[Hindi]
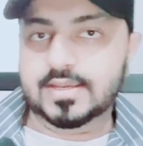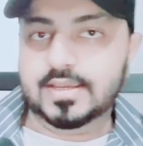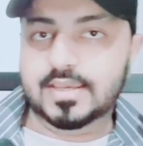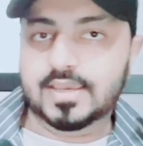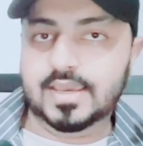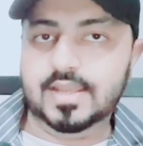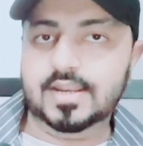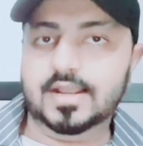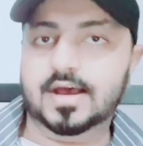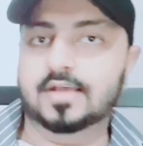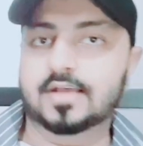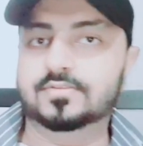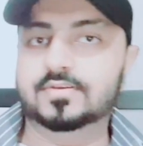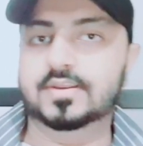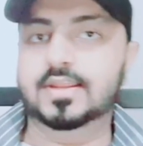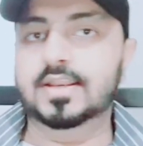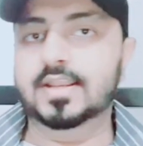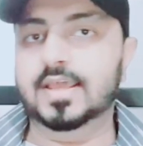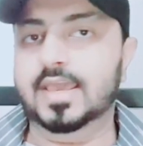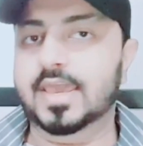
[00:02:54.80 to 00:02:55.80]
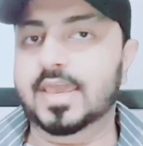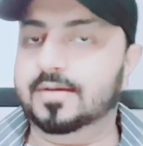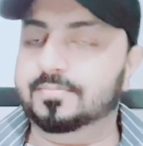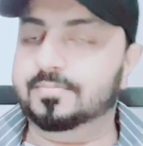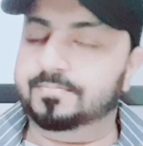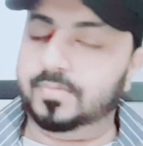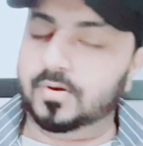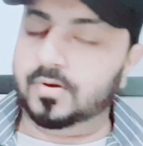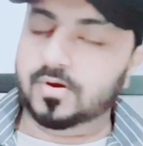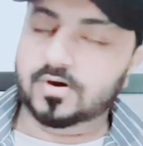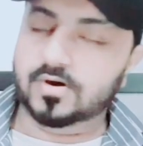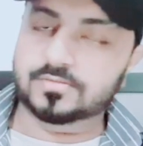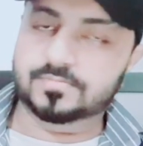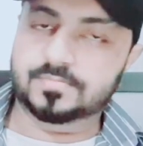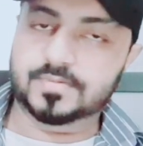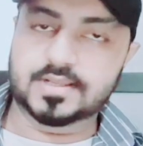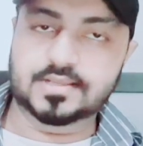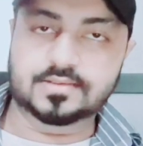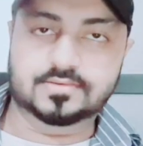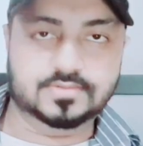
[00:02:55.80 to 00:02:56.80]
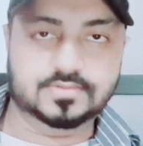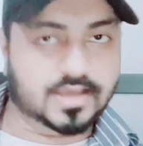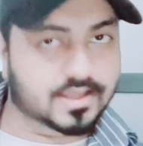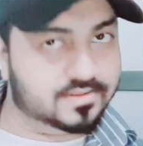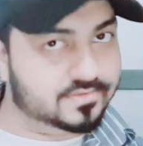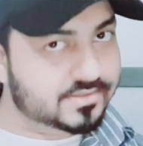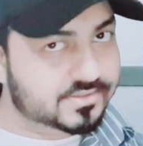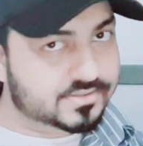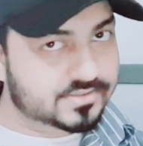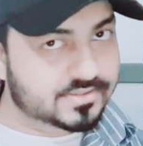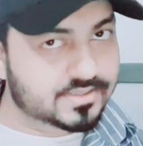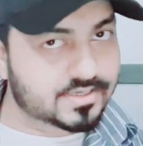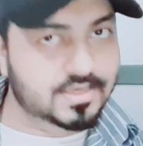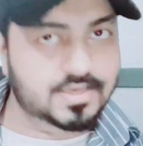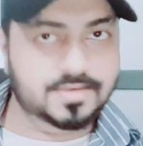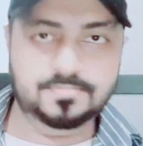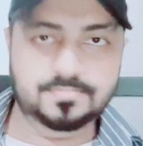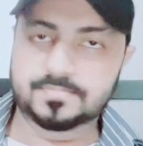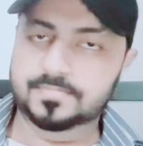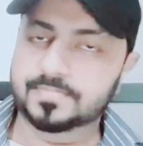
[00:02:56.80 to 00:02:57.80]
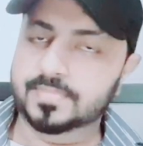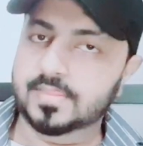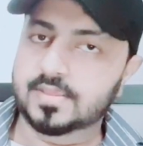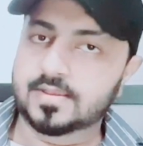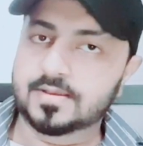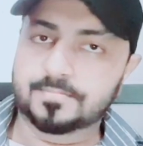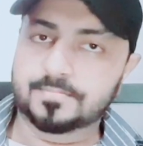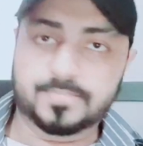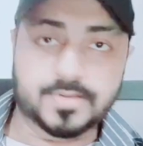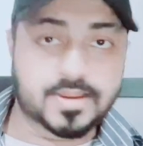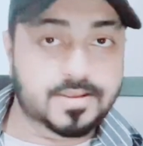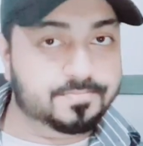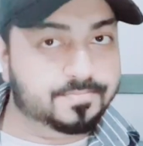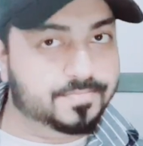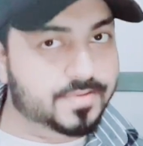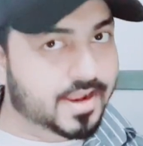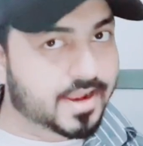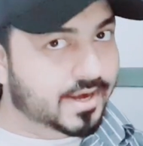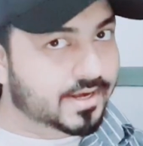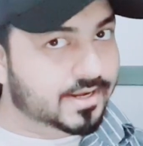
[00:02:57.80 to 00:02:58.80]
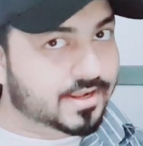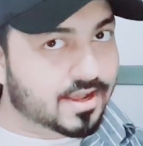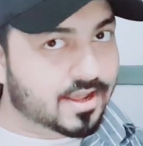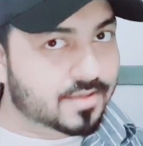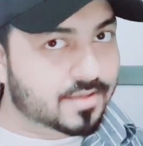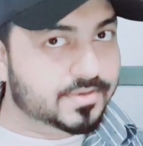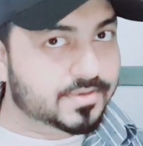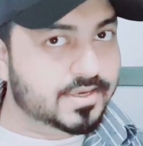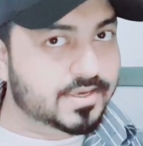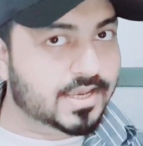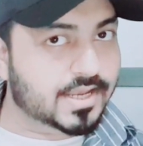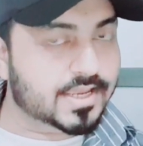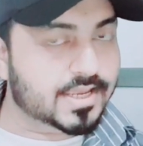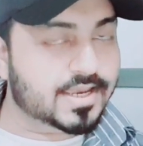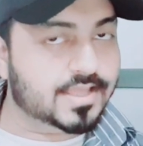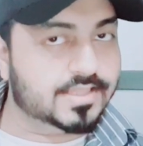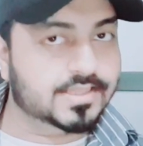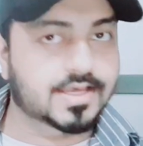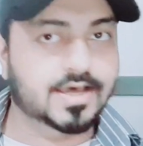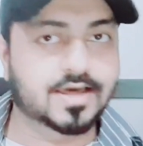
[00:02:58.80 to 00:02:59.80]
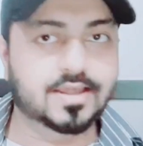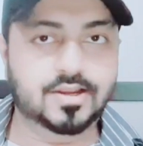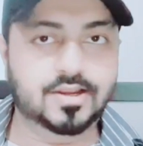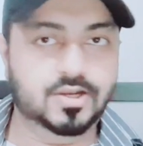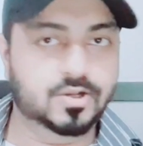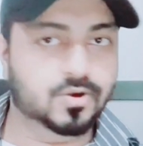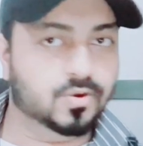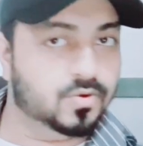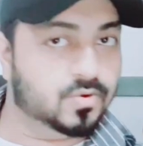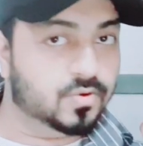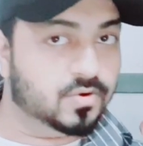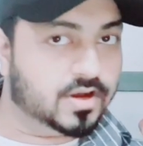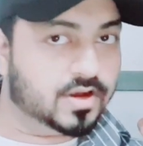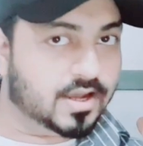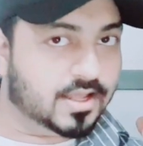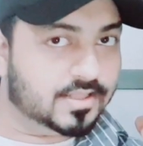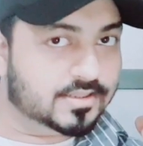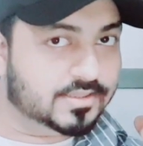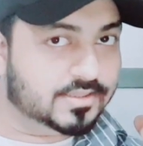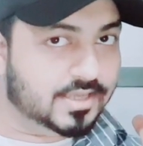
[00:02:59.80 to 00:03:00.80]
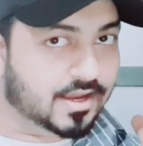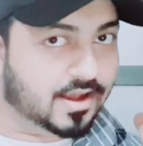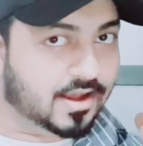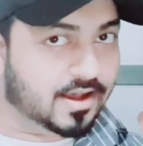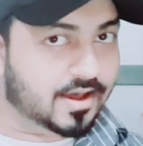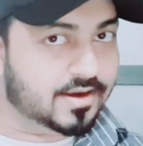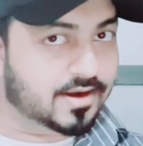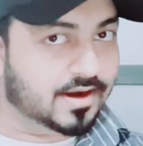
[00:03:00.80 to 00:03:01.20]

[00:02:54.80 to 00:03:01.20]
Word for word: ये नाजरीन एक बहुत बड़ी साजिश थी प्री प्लान काम किया गया था लोगों का ध्यान